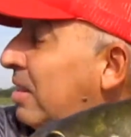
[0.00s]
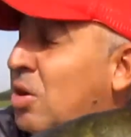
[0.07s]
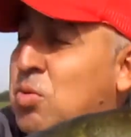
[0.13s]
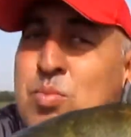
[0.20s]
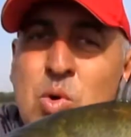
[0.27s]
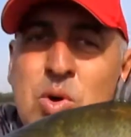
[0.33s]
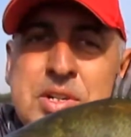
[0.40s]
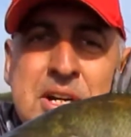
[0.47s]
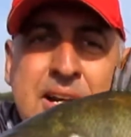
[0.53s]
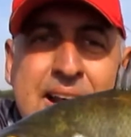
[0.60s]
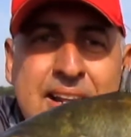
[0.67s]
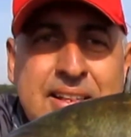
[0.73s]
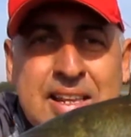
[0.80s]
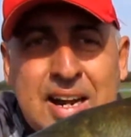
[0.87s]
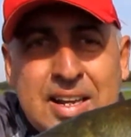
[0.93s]
um monte ali
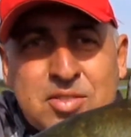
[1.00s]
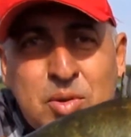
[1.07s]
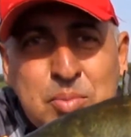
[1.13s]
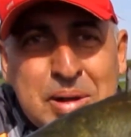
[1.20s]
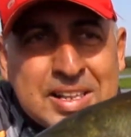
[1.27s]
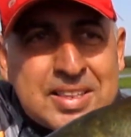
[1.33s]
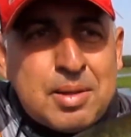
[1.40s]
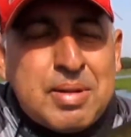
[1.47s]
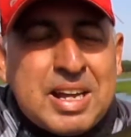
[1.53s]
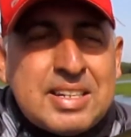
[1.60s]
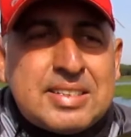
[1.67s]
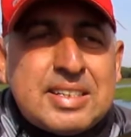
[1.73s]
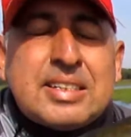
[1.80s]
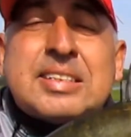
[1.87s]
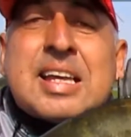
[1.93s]
atrás, vamos bater mais
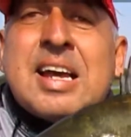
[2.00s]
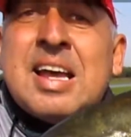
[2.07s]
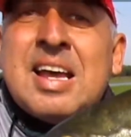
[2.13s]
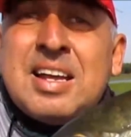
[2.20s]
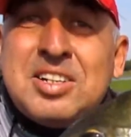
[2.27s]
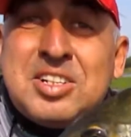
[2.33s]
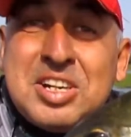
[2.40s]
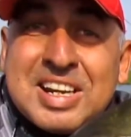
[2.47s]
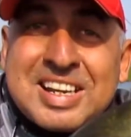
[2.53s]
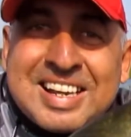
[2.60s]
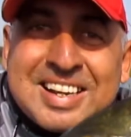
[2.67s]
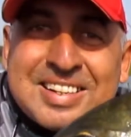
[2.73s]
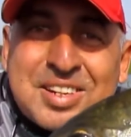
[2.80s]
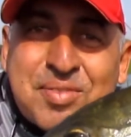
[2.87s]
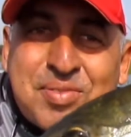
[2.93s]
isca.
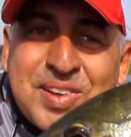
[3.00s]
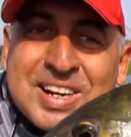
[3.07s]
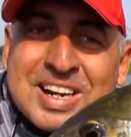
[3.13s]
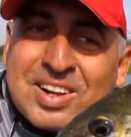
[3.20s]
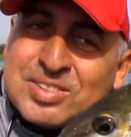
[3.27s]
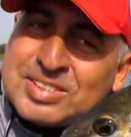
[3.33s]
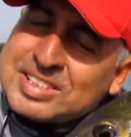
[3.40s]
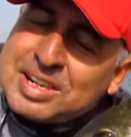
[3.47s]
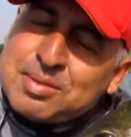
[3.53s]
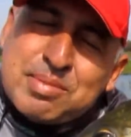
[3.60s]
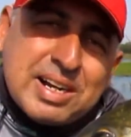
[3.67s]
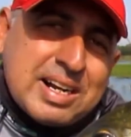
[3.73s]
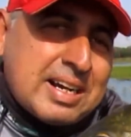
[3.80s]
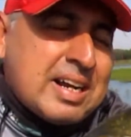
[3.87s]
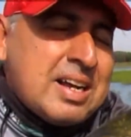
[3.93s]
Dica de final de
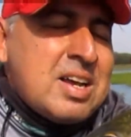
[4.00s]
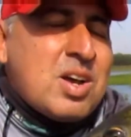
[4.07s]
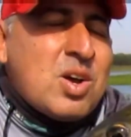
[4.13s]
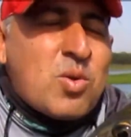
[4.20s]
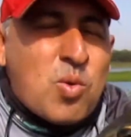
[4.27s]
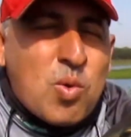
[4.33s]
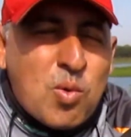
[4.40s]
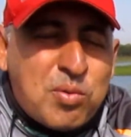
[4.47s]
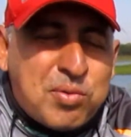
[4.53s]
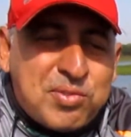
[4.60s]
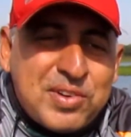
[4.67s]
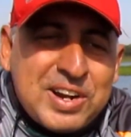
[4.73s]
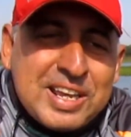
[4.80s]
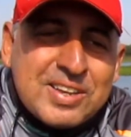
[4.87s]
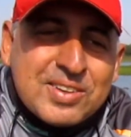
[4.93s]
semana, com um
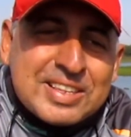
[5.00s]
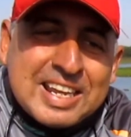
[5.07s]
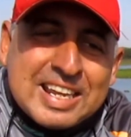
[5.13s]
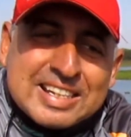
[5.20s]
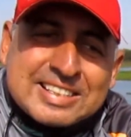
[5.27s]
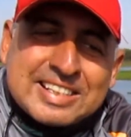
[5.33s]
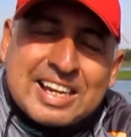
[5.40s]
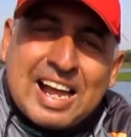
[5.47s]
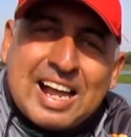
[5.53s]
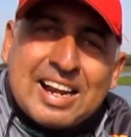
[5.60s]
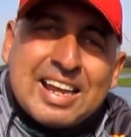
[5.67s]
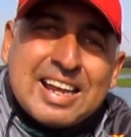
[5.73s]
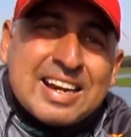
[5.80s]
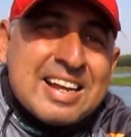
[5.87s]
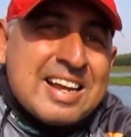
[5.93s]
frio desse,
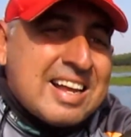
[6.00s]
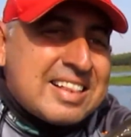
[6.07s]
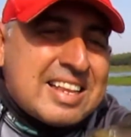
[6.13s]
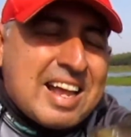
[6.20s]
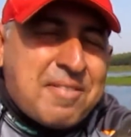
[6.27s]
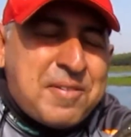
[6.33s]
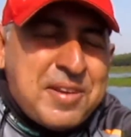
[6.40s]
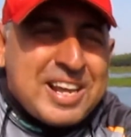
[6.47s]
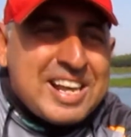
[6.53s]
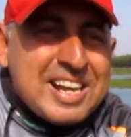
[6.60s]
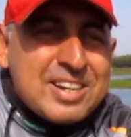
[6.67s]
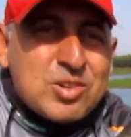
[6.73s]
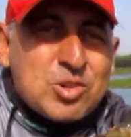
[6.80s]
galera, tá ficando